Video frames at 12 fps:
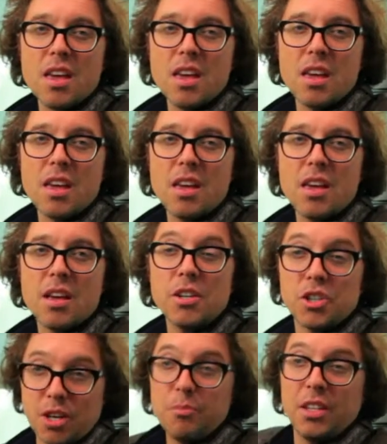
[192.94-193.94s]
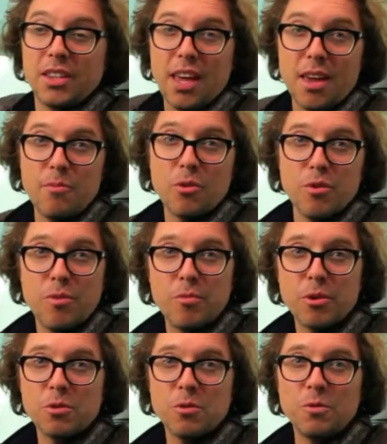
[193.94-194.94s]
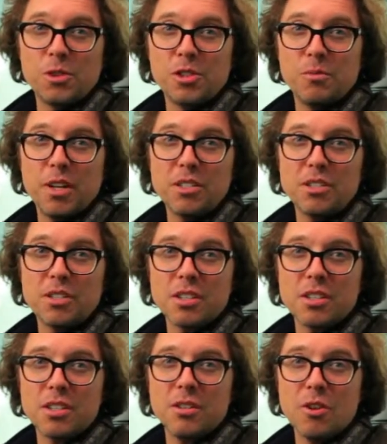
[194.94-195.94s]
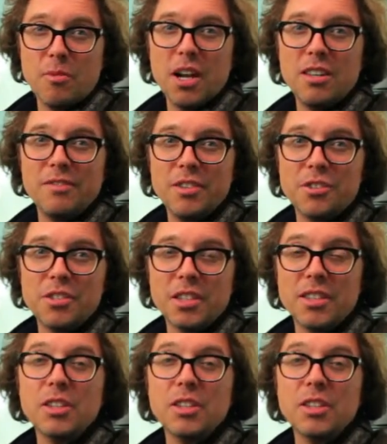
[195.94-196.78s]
e, żeby te mogły po prostu wytrzymać e, normalny wyścig.